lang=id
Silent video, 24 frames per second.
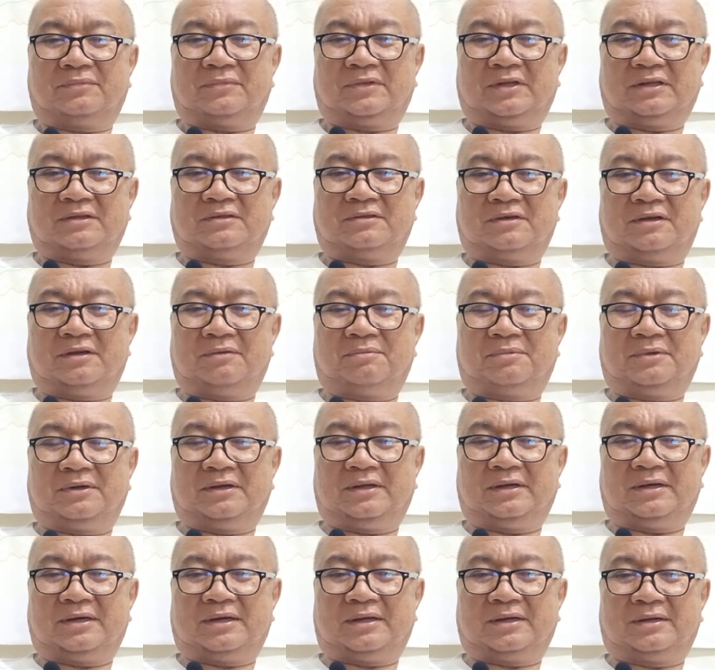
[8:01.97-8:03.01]
Tan Sri
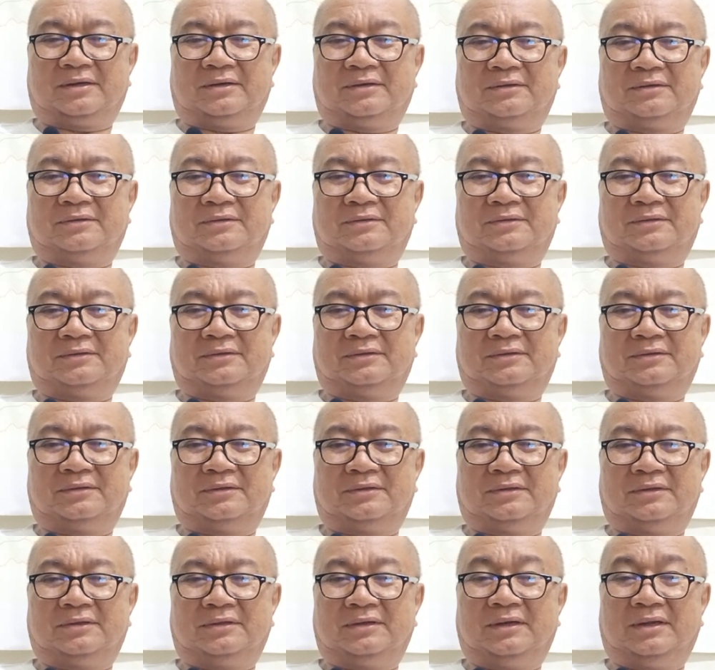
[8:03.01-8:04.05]
Pendikar.
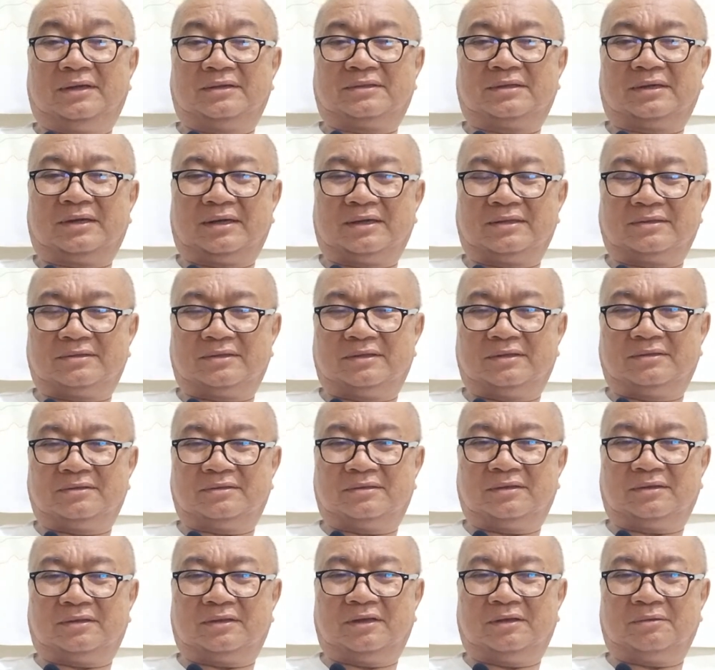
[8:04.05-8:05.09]
Dia sangat
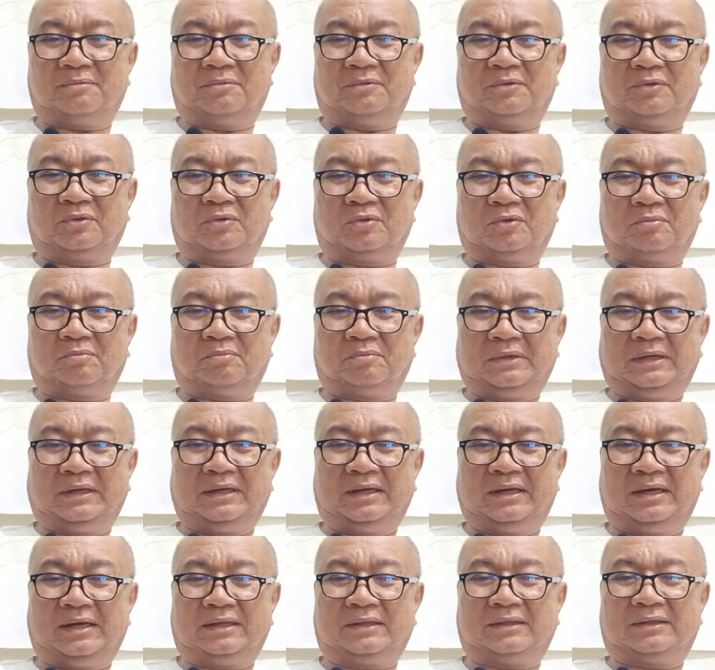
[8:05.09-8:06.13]
sensitif untuk
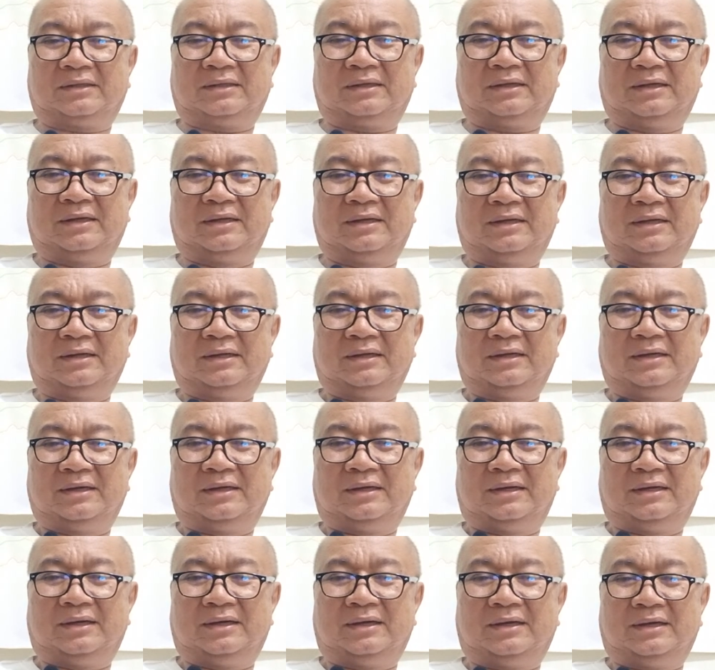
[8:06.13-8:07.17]
melihat
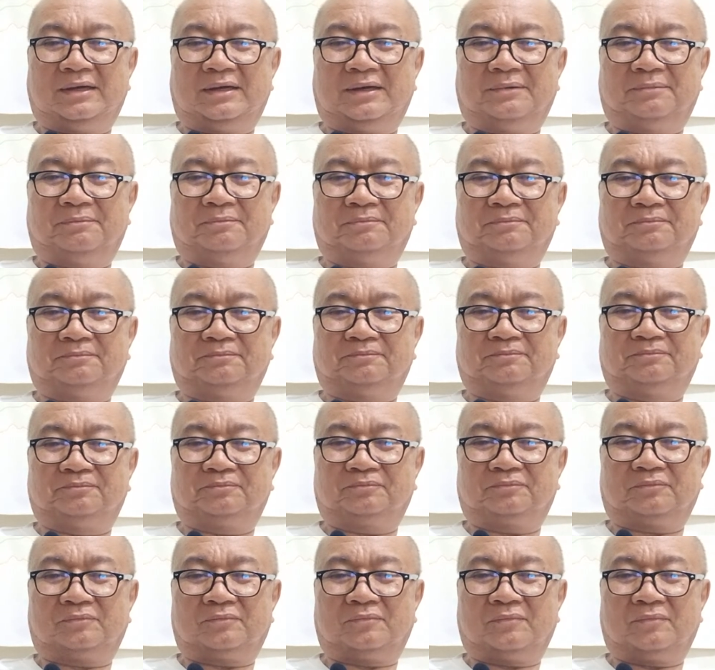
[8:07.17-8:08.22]
um,
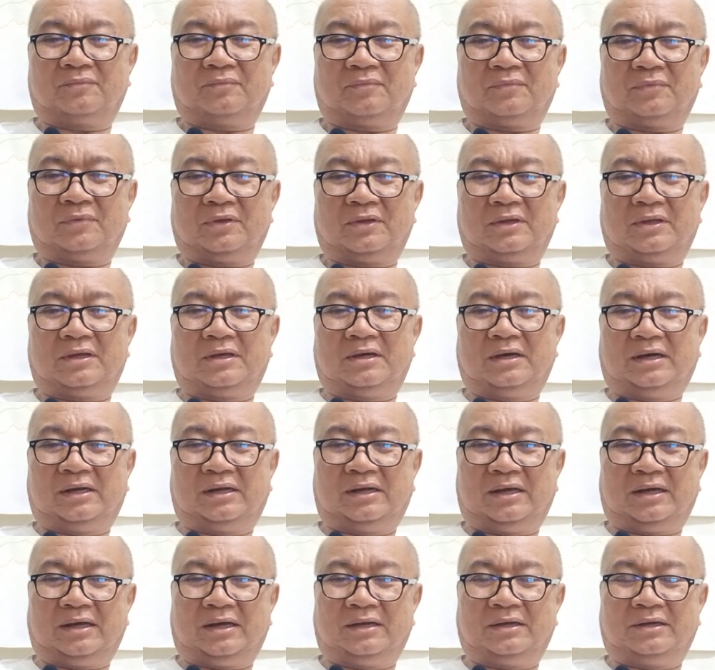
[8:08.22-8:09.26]

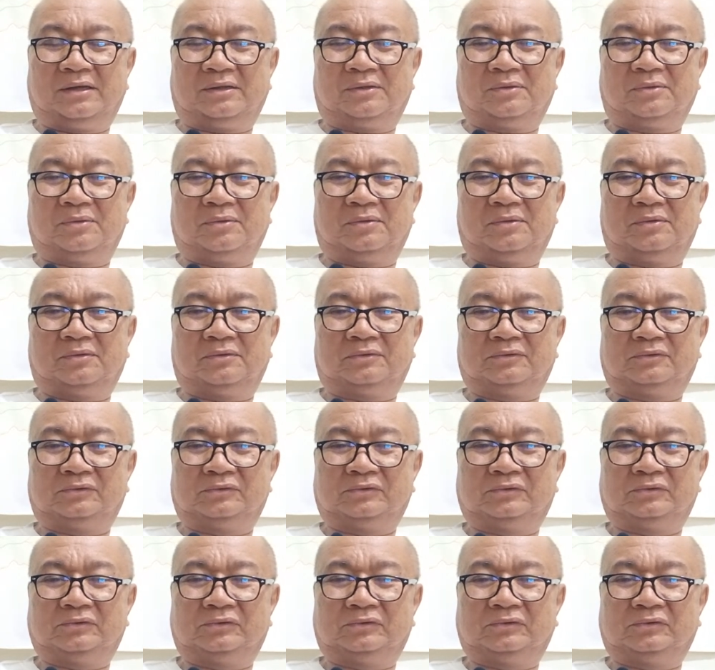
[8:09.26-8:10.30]
keadaan itu
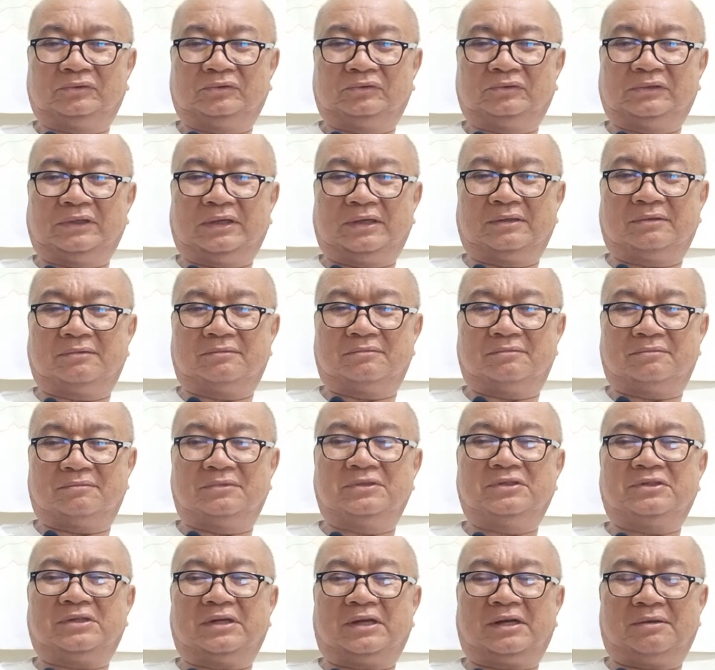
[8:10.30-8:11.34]
dan
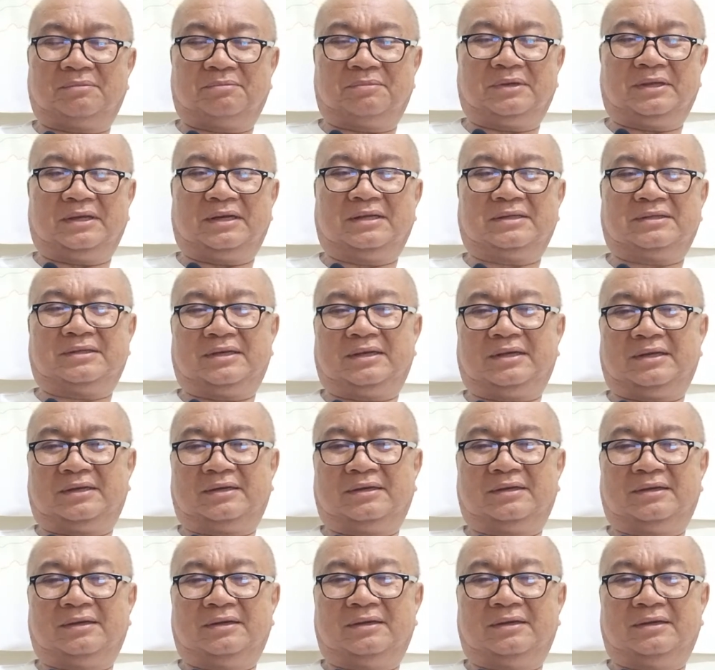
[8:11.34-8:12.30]
mencari penyelesaian.